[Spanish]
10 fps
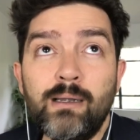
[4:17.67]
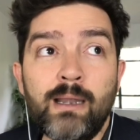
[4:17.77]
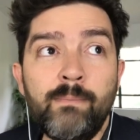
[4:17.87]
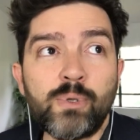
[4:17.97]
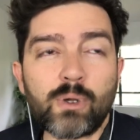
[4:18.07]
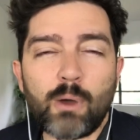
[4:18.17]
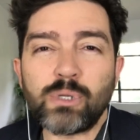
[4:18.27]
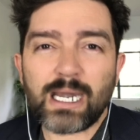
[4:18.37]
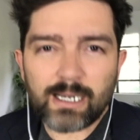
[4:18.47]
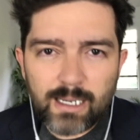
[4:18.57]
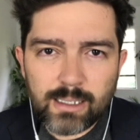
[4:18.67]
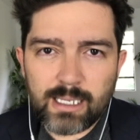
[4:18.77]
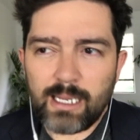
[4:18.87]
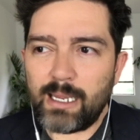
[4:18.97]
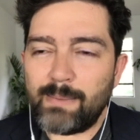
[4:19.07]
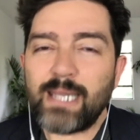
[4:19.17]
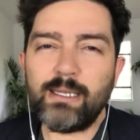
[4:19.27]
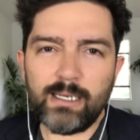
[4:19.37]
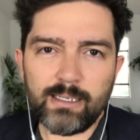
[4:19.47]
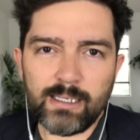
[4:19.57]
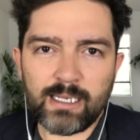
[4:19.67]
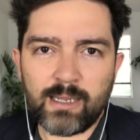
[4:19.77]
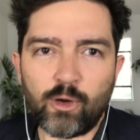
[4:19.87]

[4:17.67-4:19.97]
le empezó a causar quererse evadir y